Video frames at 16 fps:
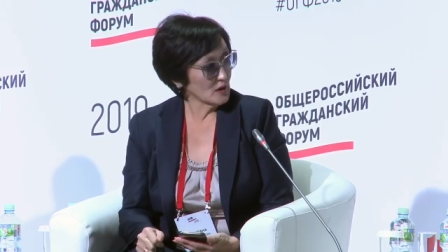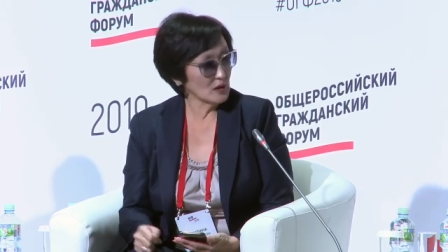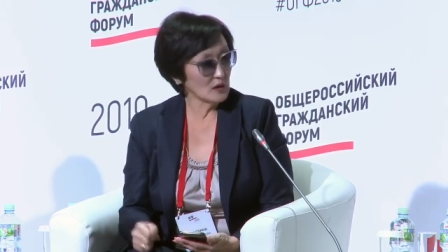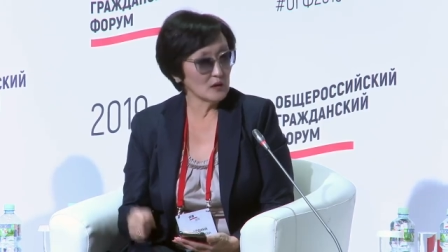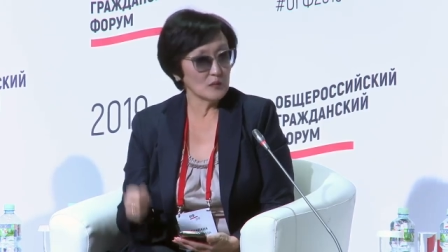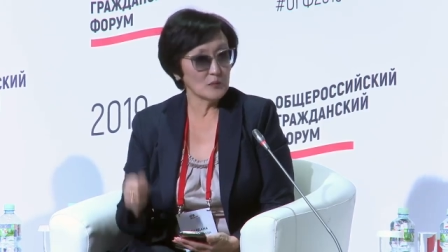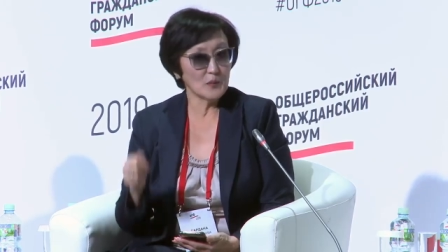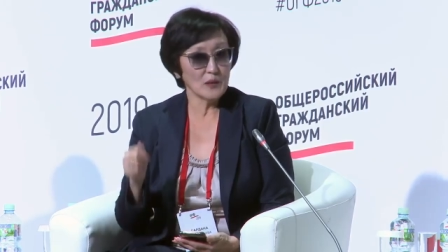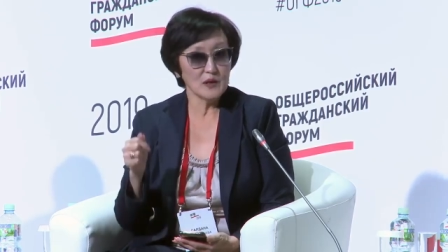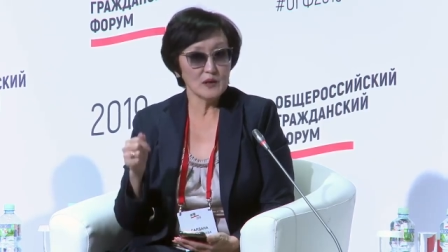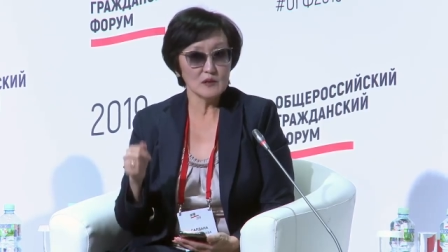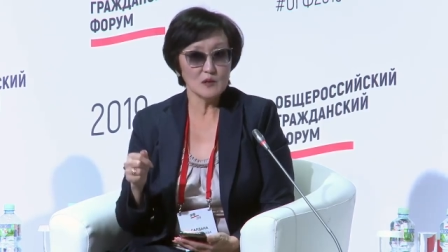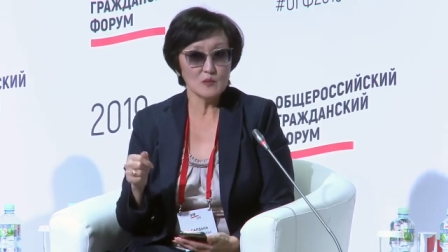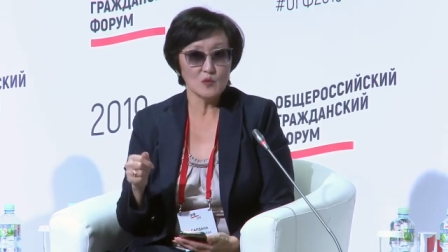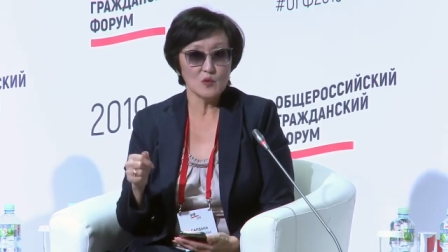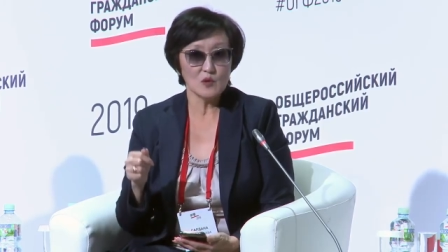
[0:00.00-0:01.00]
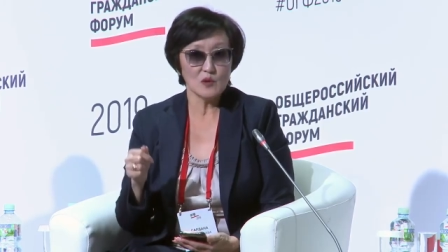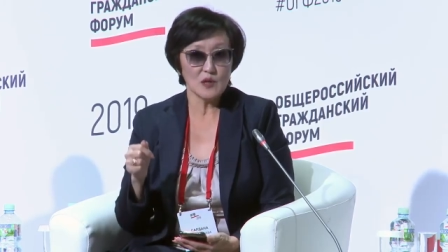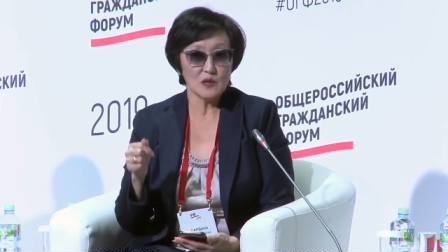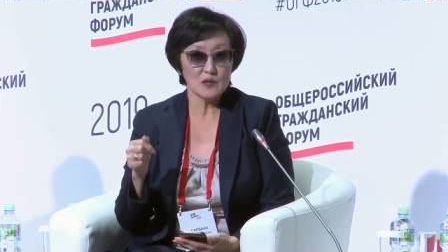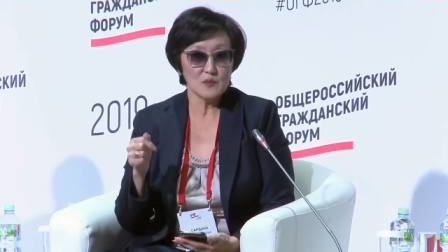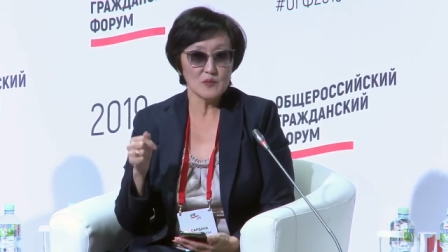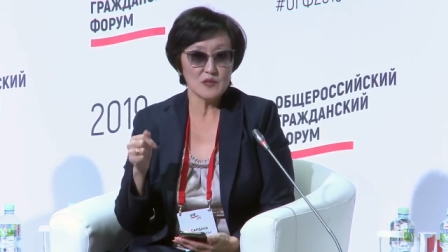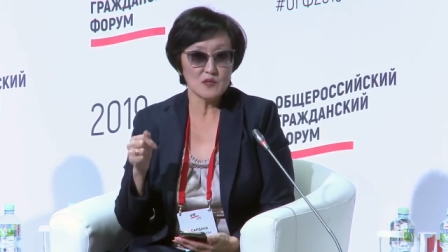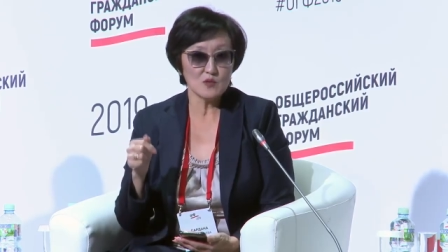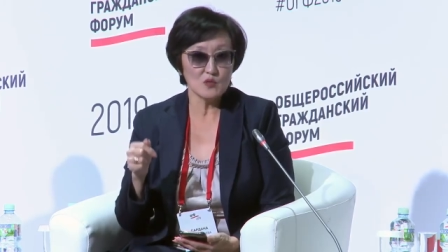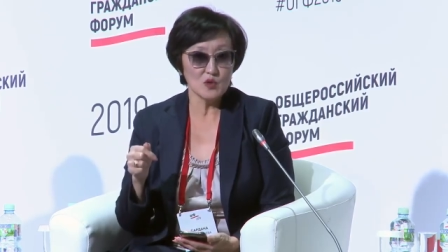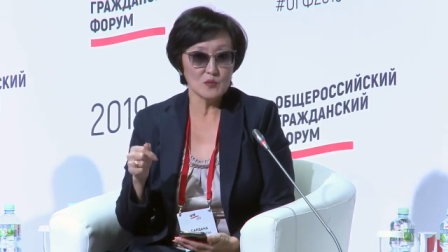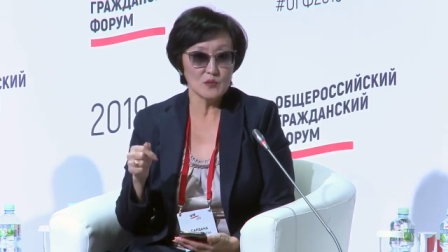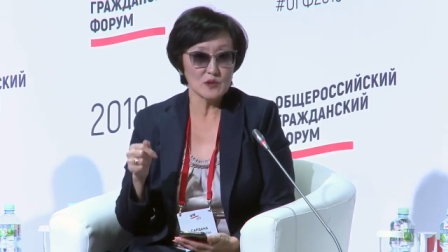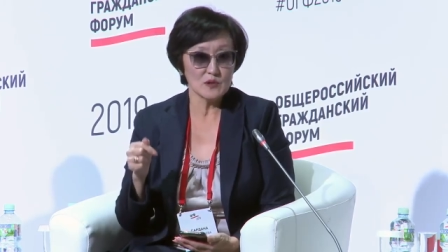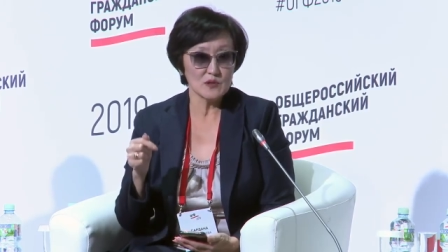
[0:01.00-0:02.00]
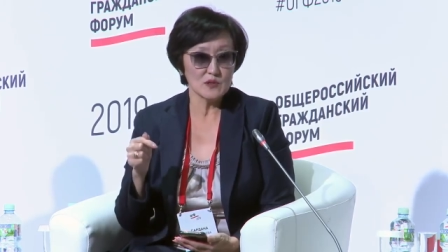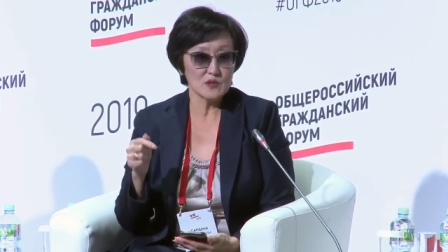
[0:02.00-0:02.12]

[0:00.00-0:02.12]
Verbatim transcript: И поэтому, как ни прискорбно,